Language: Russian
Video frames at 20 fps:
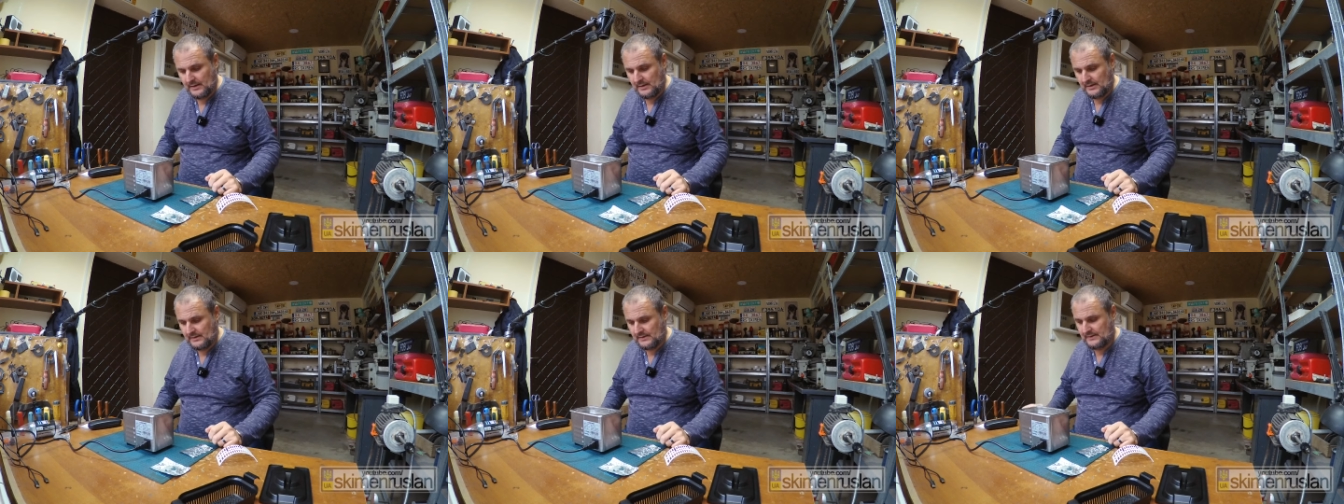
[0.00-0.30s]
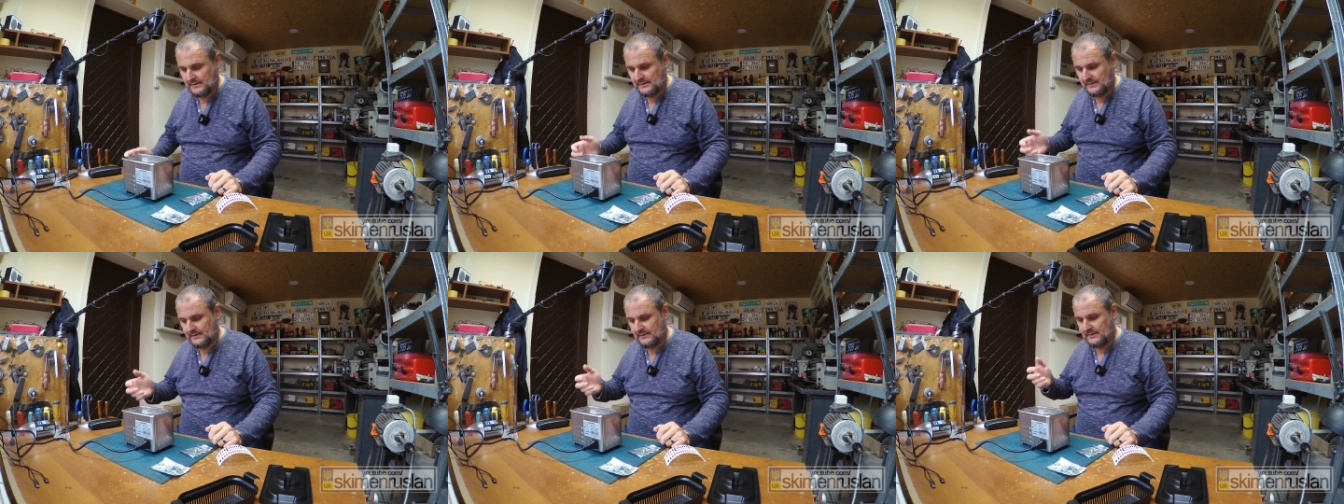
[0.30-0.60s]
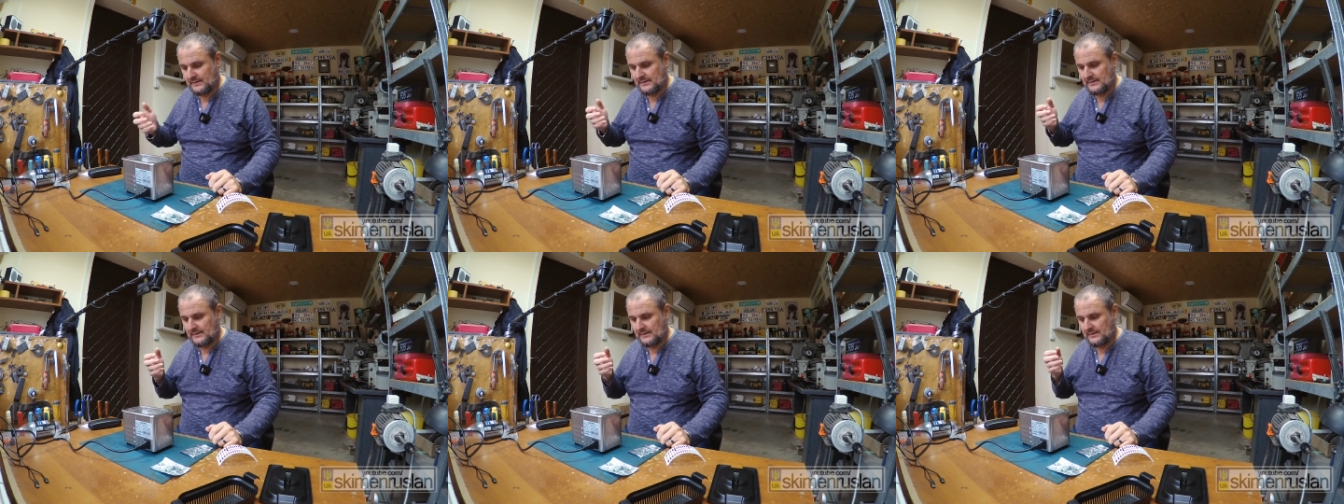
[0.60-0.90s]

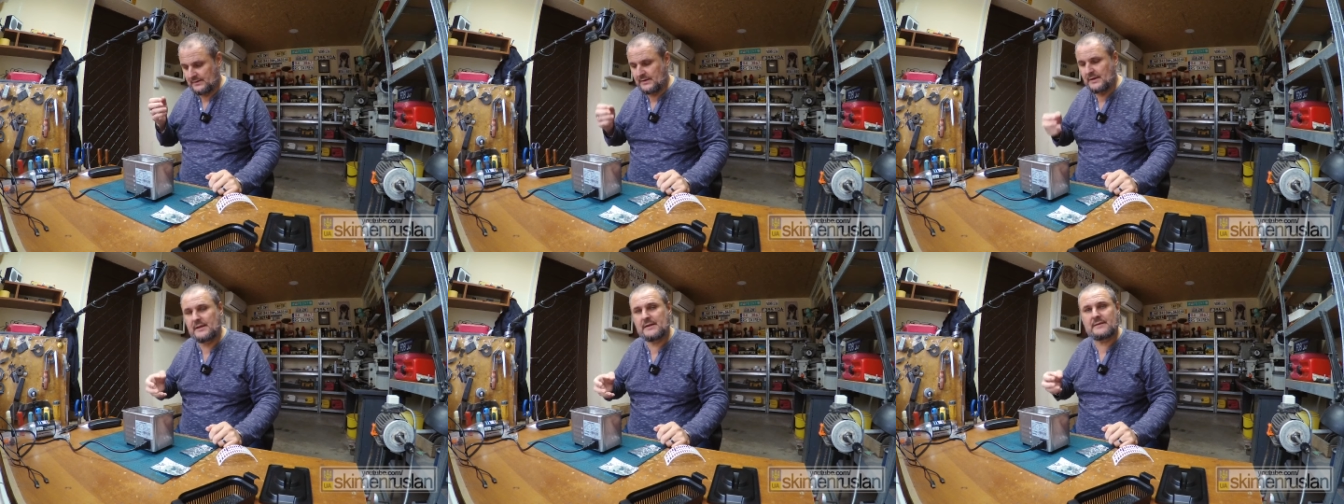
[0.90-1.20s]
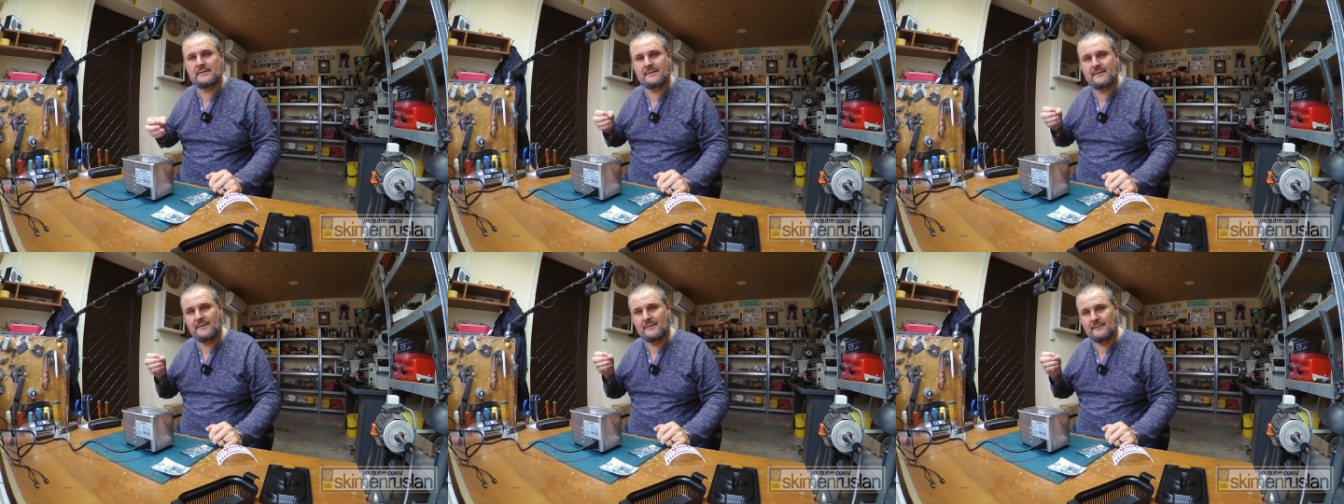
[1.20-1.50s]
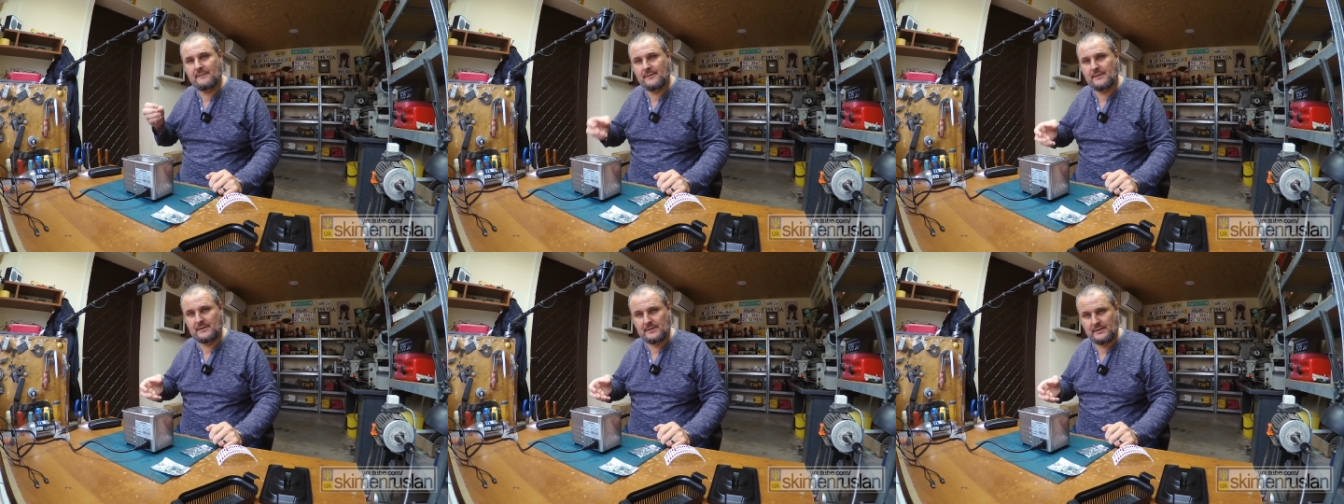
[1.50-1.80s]
с действием
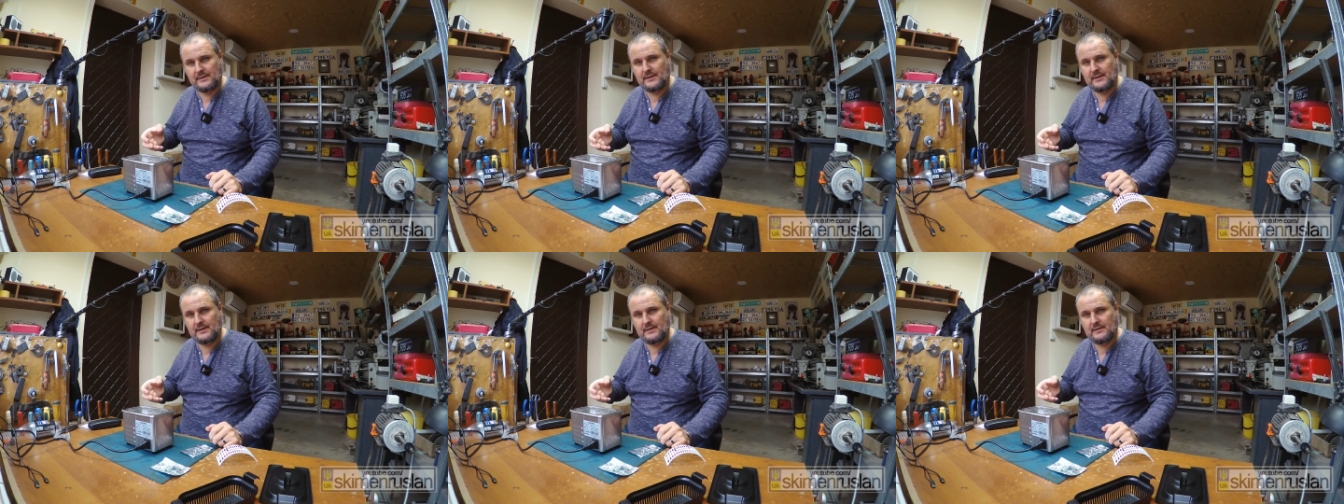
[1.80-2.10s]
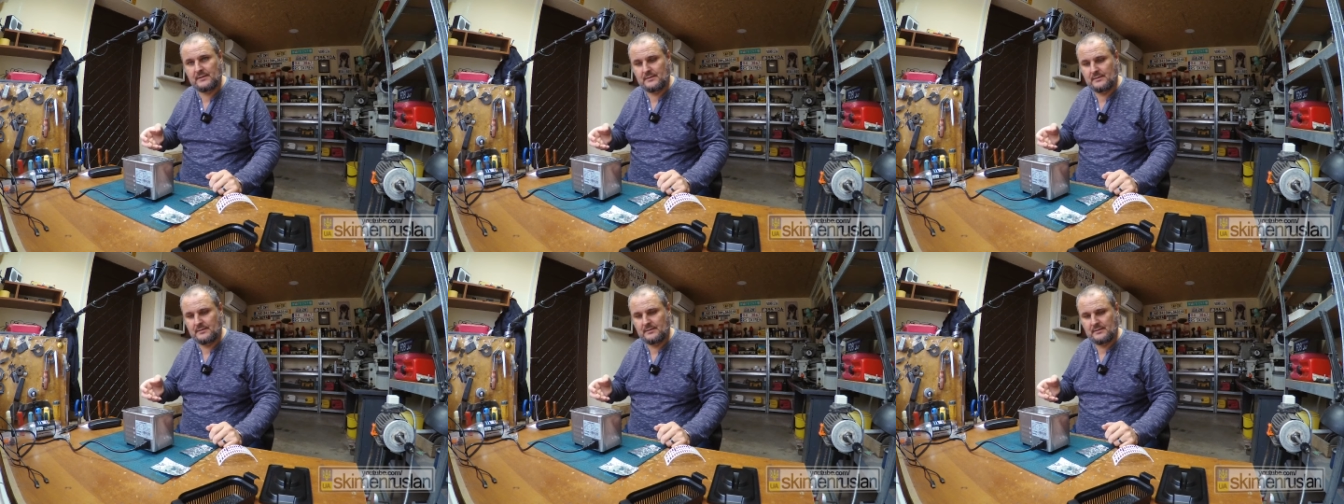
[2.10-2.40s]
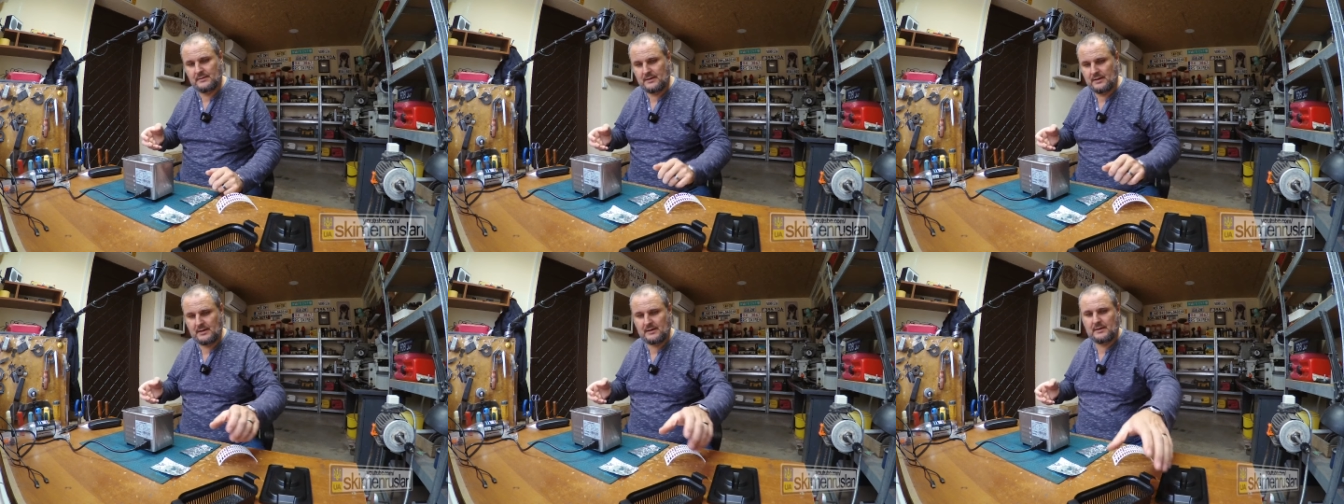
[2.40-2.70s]
волны,
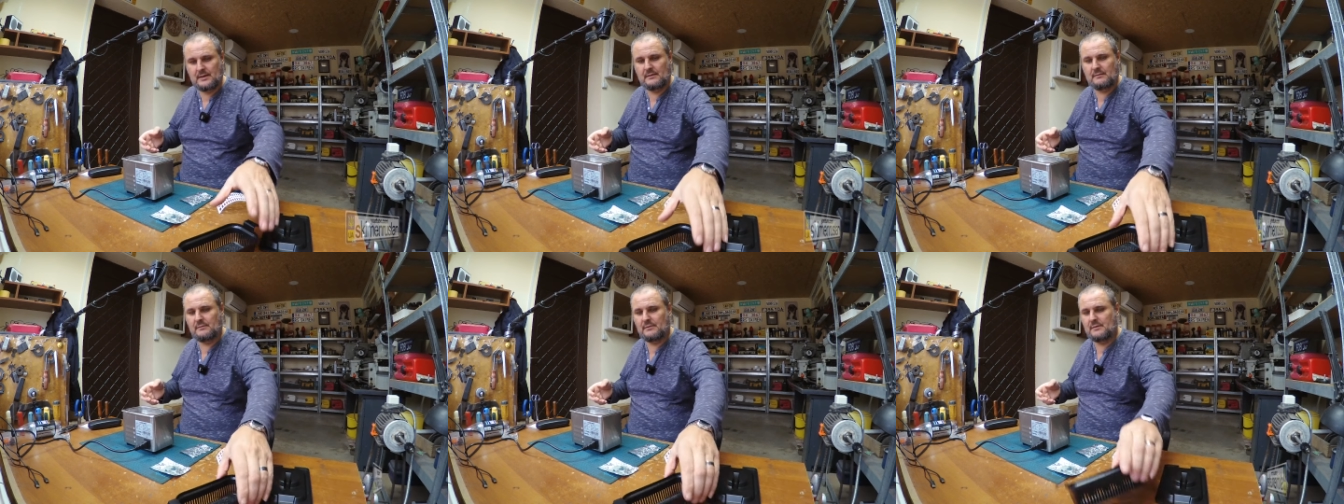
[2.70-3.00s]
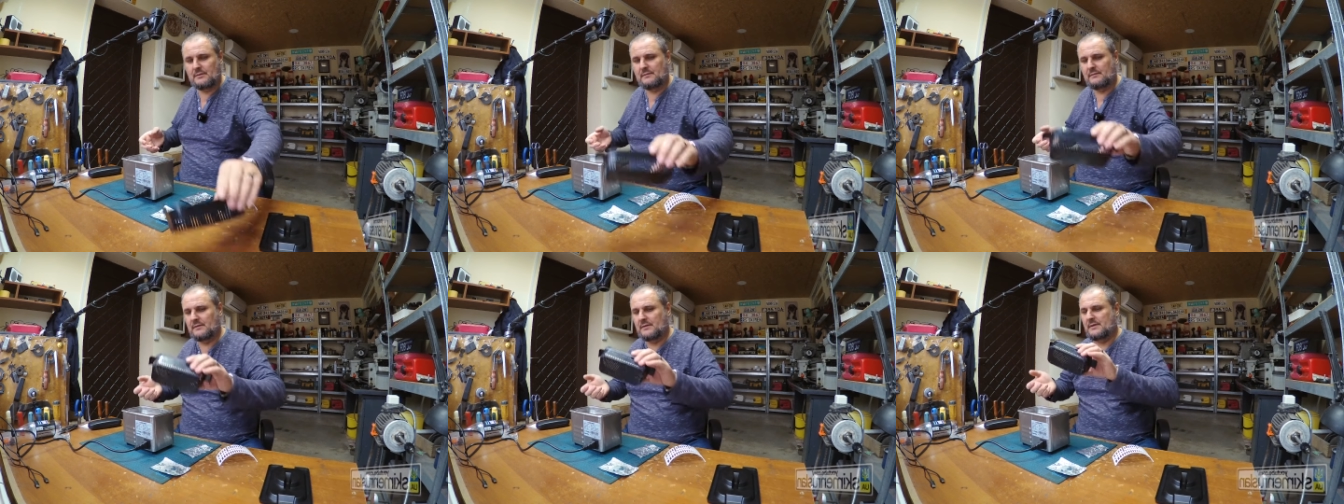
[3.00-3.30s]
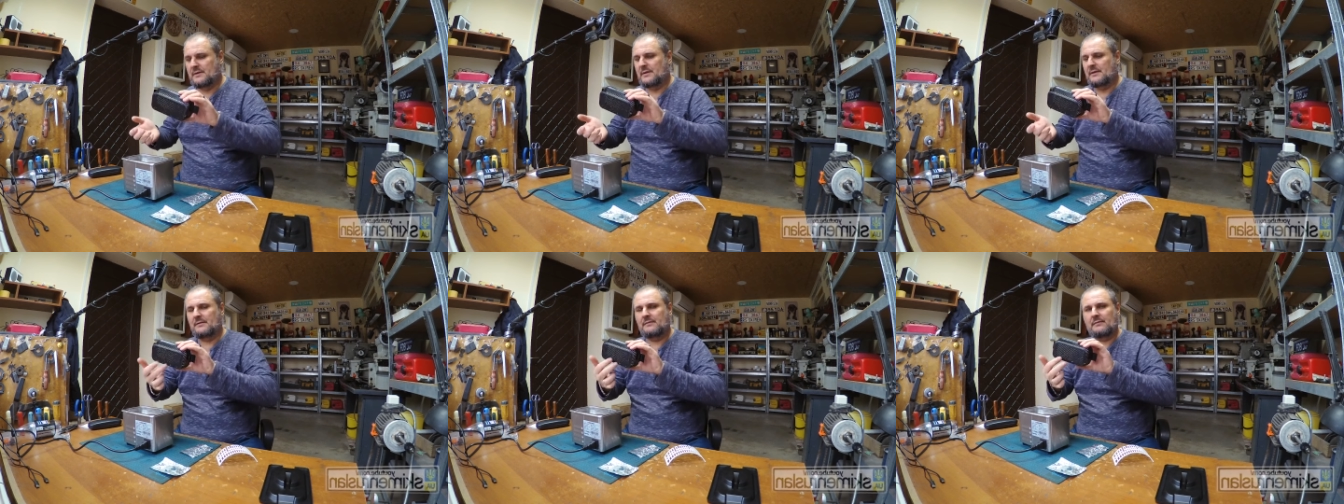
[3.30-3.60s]
она вот, вот
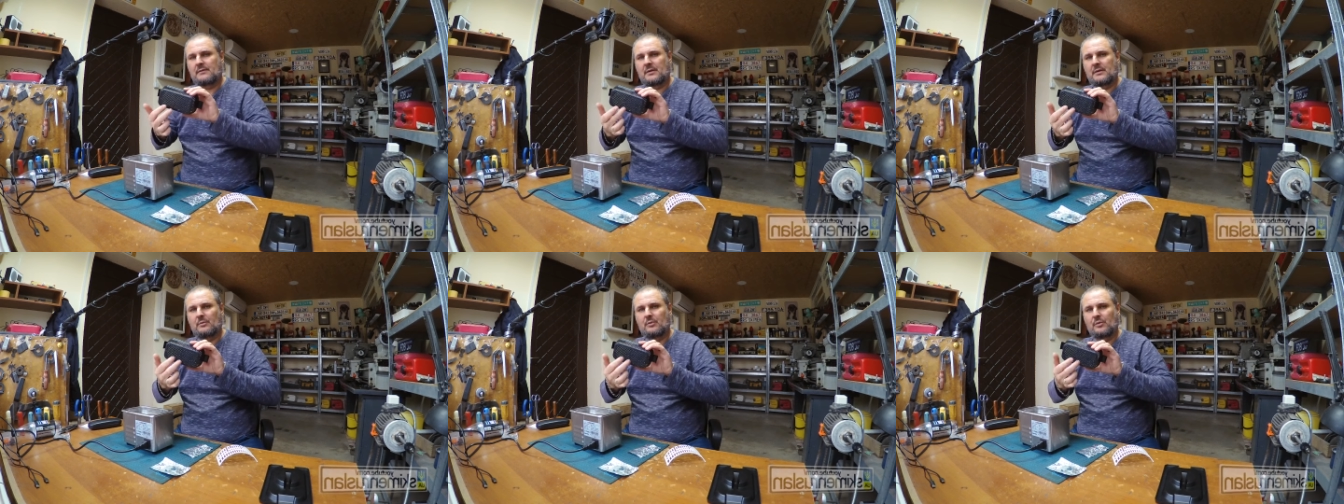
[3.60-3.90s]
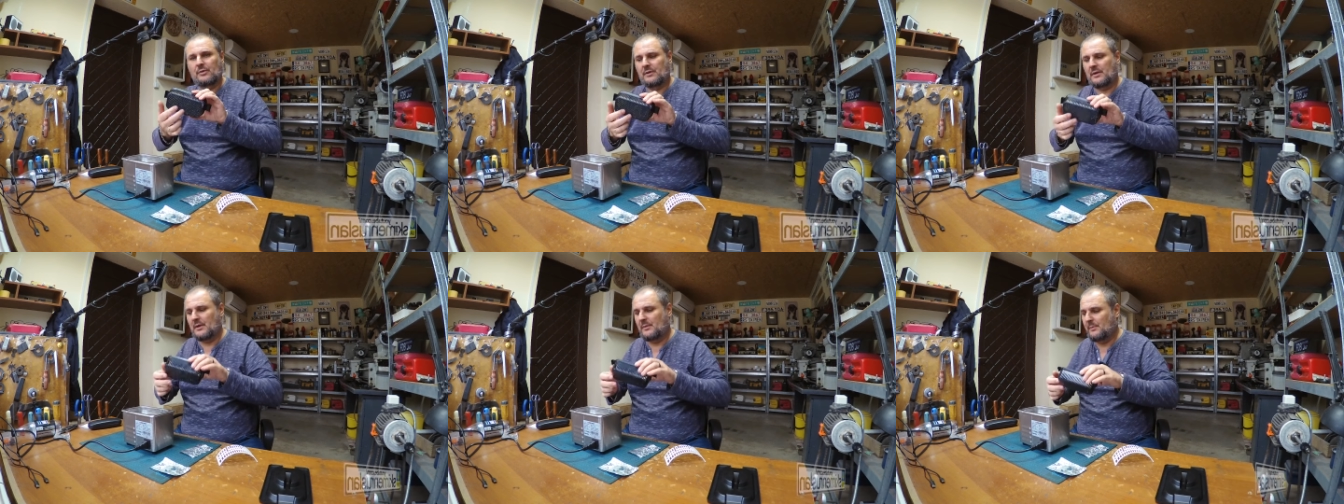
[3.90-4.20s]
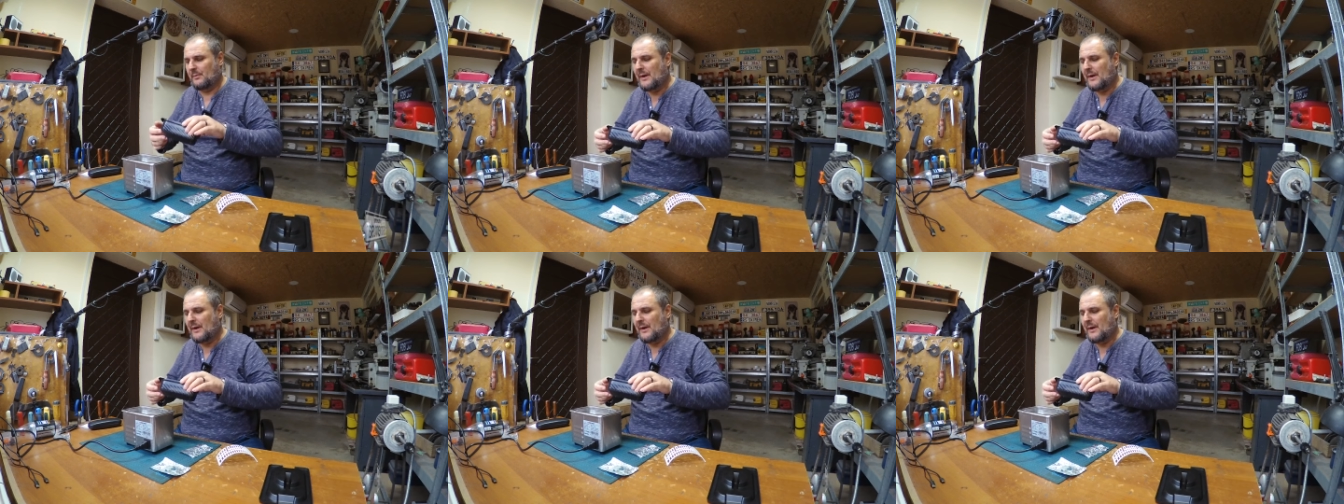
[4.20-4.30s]
здесь вот работает.